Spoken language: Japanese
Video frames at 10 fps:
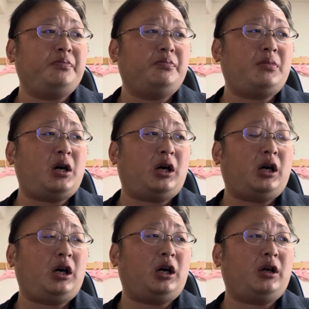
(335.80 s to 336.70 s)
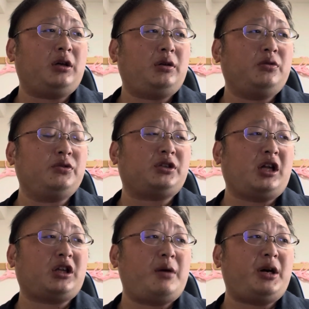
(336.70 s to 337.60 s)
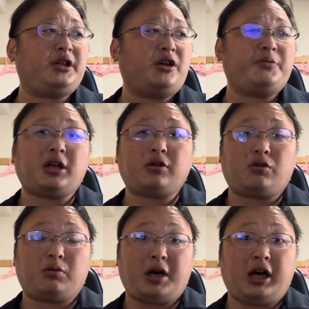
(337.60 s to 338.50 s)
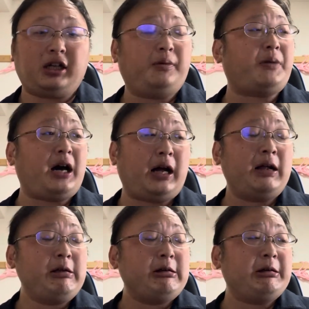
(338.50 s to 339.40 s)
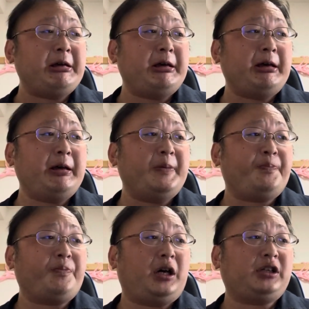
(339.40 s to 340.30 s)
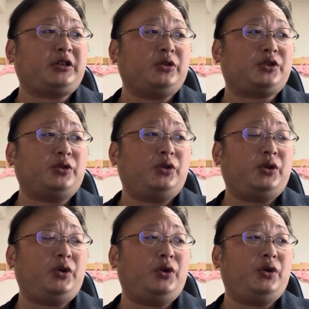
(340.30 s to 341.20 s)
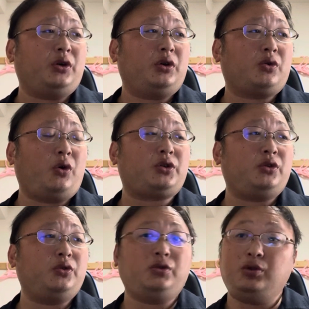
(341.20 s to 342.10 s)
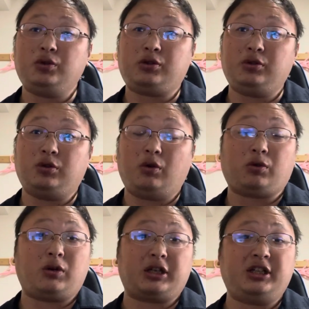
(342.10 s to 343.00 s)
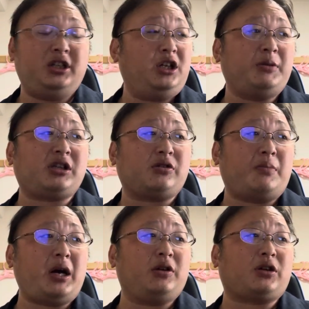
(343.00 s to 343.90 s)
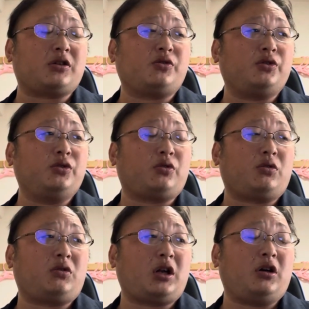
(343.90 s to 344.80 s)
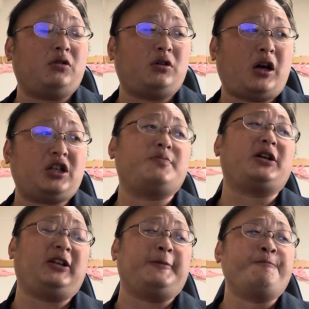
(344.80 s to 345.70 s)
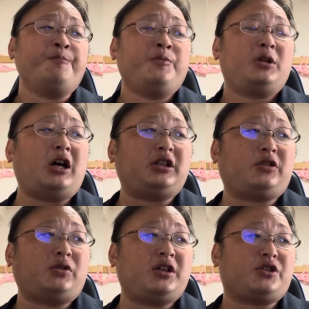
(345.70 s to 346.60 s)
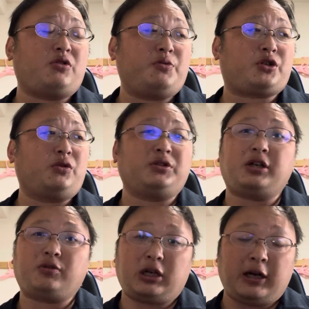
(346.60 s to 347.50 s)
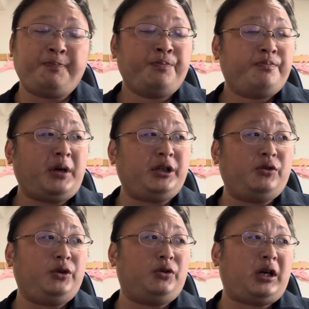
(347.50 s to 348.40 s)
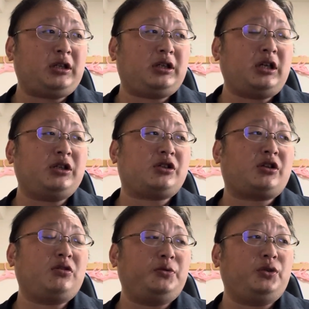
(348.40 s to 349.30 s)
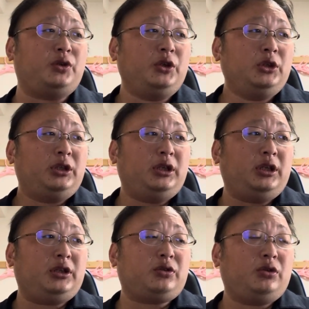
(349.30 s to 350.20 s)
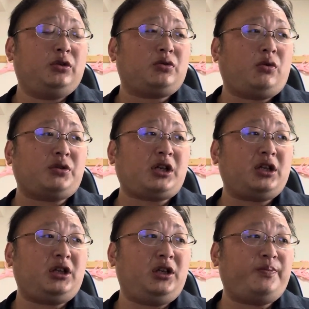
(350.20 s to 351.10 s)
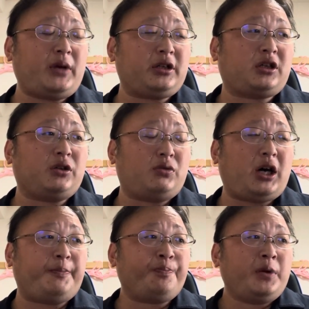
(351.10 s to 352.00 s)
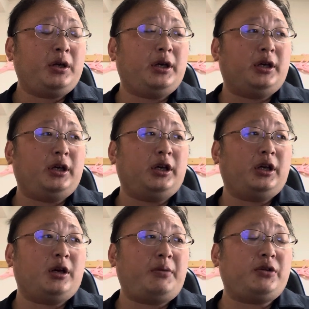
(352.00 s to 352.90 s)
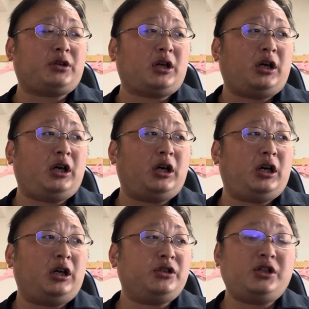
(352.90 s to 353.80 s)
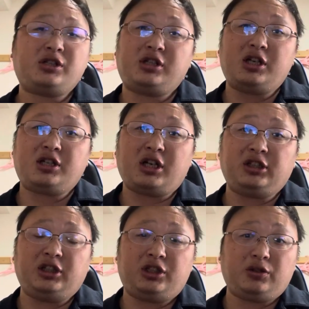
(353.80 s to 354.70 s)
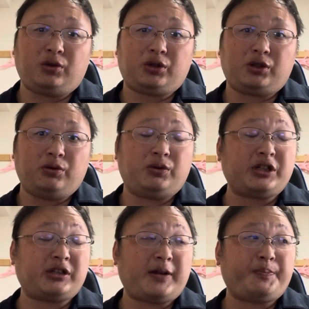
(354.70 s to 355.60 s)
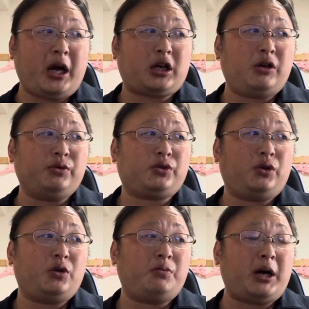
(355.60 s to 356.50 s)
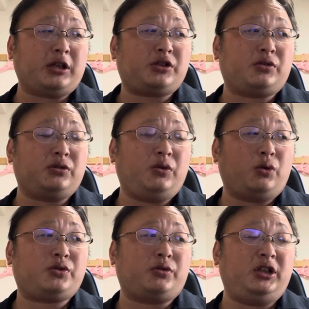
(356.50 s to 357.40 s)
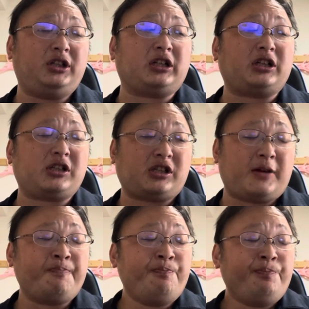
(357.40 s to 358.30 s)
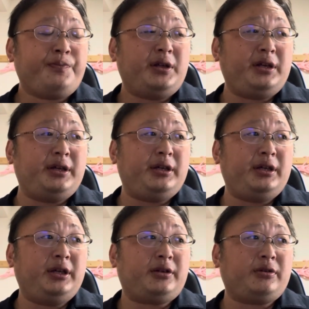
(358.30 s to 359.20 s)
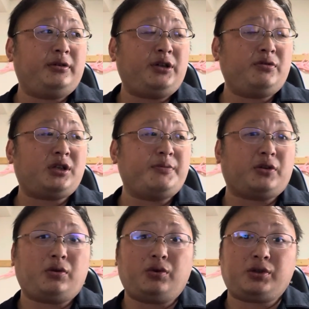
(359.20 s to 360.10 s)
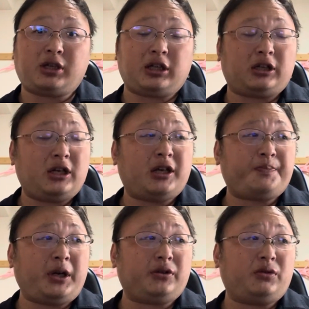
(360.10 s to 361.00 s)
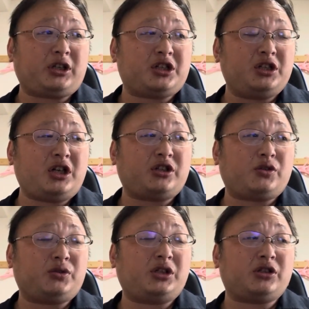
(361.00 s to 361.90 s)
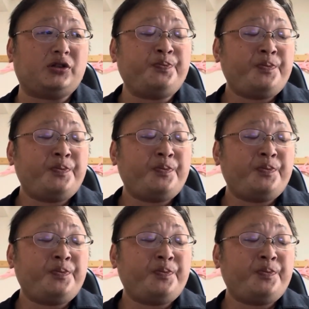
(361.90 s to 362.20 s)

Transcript: まあ、打つなんて甘えだよみたいなところもあれば、えー、まあ、あなたのその、呼吸する音が気に入りませんとか、まあ、言うたらそういうところから始まり、で、あなたの話面白くないとか、まあ、いろいろあったんですけども、えっ、ー、と、ここ最近あったのは、えー、まあ、言うたら、あ日清社員一同っていうですね、アカウントを、まあ、作、お作りになってですね、で、えっ、ー、と、日本生命のロゴを使って、あの、私に対して直接、